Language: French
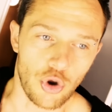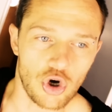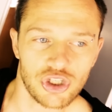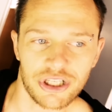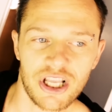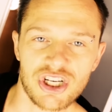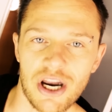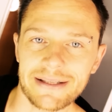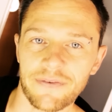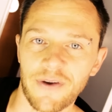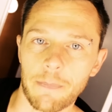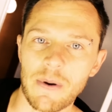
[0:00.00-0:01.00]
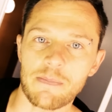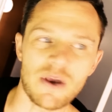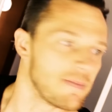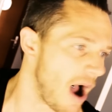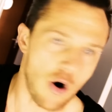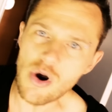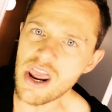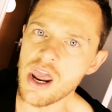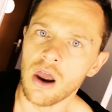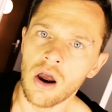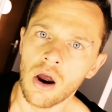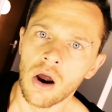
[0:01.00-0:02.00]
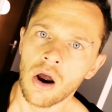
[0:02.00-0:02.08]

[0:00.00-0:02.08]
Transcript: deux, j'ai déjà été faire pipi, bah oui